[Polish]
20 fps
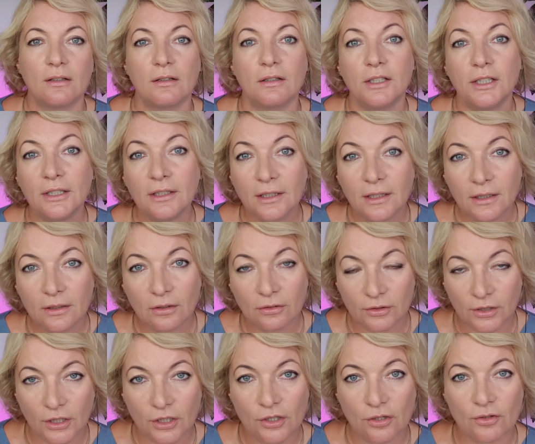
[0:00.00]
Linki do
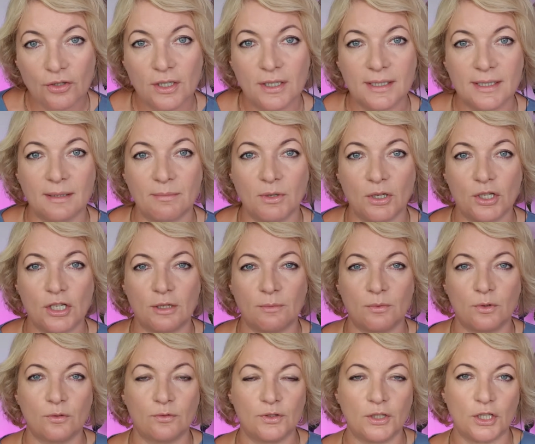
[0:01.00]
tej książki zamieszczam
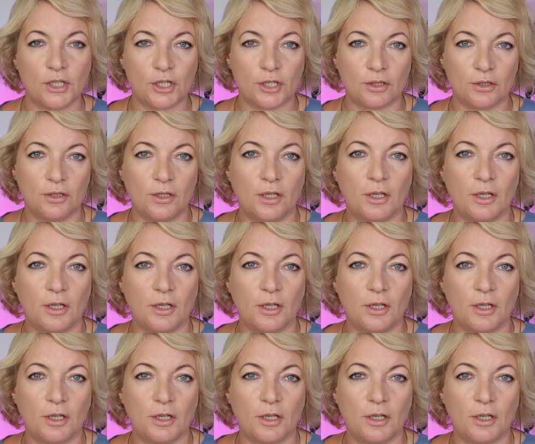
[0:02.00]
również